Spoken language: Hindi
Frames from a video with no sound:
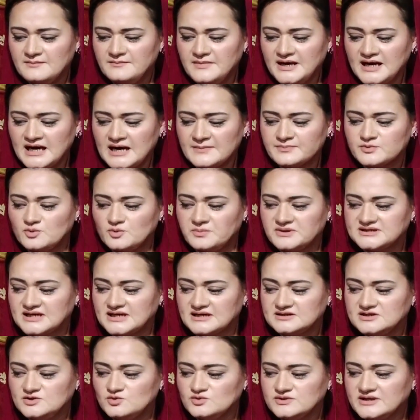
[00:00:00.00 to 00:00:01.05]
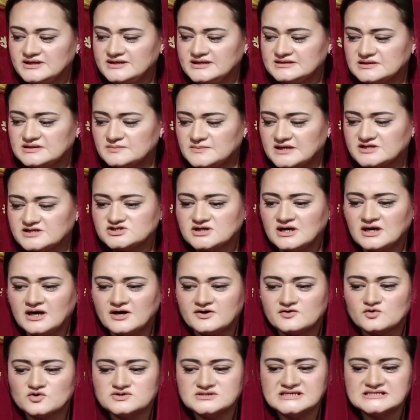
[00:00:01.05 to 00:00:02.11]
मैं आपको बताती हूँ कि ये तमाशा
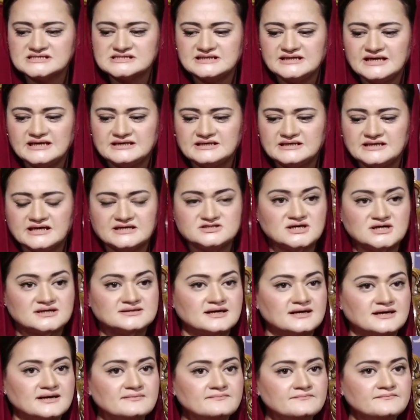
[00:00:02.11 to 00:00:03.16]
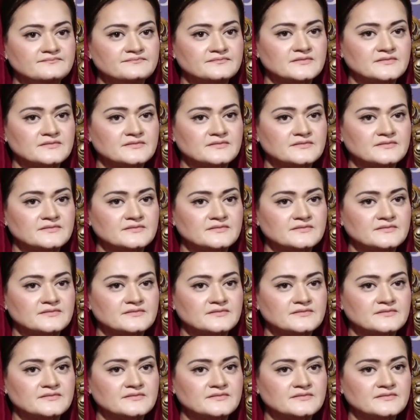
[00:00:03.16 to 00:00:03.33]
हर रोज़ इसलिए किया जाता है